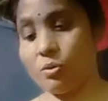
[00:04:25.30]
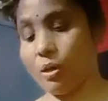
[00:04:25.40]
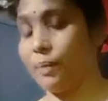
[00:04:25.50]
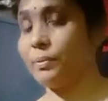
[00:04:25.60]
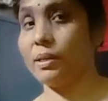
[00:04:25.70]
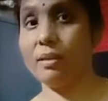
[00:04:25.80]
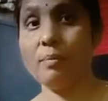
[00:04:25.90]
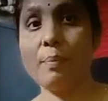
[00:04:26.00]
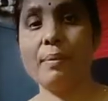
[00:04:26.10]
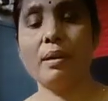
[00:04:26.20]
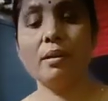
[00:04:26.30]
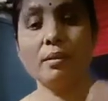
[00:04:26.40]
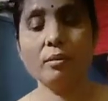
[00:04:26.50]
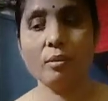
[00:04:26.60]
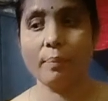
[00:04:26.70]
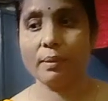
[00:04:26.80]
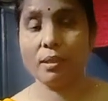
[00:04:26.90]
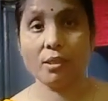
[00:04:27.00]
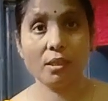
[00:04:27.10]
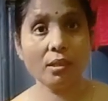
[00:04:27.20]
आप ठंडी में पहन लेते तो आप पता
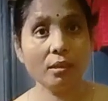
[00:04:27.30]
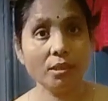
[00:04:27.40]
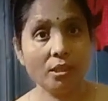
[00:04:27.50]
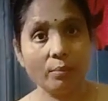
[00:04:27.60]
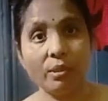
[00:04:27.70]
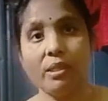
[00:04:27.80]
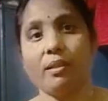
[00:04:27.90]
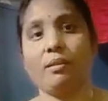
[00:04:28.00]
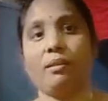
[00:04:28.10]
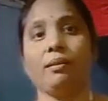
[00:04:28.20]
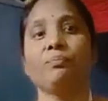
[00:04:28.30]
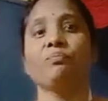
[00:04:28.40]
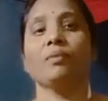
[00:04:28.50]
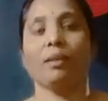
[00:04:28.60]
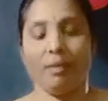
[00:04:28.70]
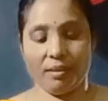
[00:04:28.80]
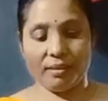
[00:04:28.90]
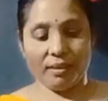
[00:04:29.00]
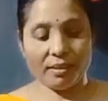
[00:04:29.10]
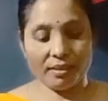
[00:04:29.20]
चले ना जम जाते
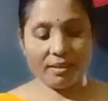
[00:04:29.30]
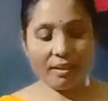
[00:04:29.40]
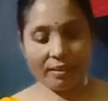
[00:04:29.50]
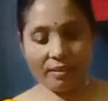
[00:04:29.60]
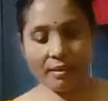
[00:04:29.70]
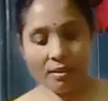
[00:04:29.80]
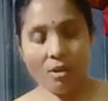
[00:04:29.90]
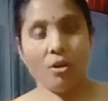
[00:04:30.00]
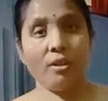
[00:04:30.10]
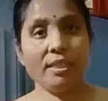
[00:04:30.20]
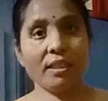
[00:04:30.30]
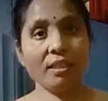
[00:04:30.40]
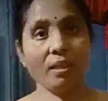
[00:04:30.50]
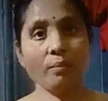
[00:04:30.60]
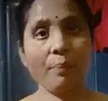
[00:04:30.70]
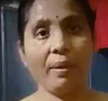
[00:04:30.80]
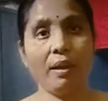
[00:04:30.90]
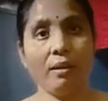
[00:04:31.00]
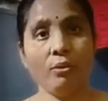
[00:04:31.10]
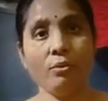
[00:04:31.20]
इतना ठंडा लगता और इसके साथ मैं
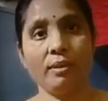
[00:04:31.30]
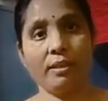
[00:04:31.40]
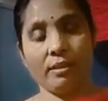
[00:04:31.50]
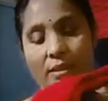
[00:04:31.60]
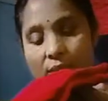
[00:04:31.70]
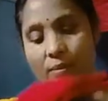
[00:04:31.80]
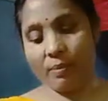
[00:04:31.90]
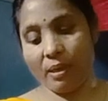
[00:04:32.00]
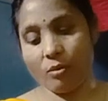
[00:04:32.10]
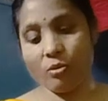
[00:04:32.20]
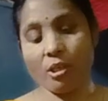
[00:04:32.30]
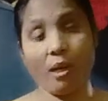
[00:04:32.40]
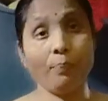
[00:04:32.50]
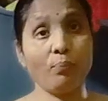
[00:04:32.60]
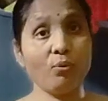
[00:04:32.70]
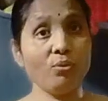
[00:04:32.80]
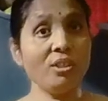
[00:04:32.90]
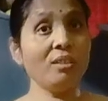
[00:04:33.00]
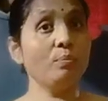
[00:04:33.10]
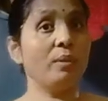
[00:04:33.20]
पहन रही हूँ रेड कलर के ब्लाउज
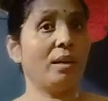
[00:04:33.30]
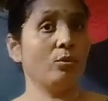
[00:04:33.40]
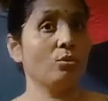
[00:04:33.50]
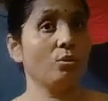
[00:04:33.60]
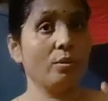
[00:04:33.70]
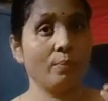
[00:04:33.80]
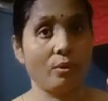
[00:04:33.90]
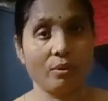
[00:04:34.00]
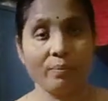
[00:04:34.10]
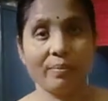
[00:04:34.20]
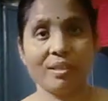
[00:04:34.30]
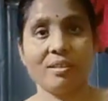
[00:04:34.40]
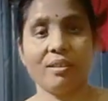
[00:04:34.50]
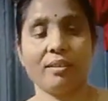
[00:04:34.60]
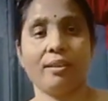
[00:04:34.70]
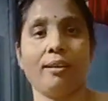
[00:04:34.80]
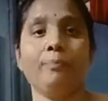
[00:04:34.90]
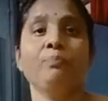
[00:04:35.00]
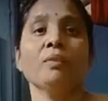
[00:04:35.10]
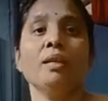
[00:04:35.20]
अपोजिट ब्लाउज जो है बहुत मस्त लगता है
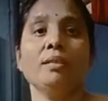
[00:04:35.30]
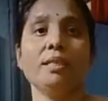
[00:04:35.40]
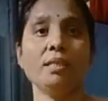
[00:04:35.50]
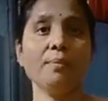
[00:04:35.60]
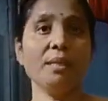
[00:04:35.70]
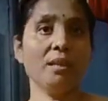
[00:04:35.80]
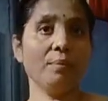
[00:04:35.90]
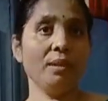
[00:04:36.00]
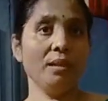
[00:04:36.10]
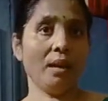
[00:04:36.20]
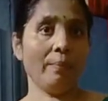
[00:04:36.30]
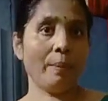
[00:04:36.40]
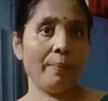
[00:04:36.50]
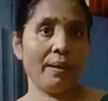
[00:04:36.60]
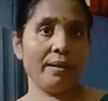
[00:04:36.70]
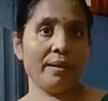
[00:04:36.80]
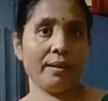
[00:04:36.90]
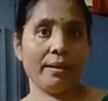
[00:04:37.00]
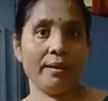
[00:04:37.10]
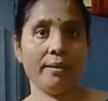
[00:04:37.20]
जैसे मैंने अभी यहाँ पे पहन
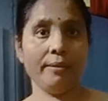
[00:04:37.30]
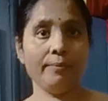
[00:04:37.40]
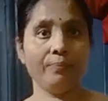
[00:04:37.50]
रखा है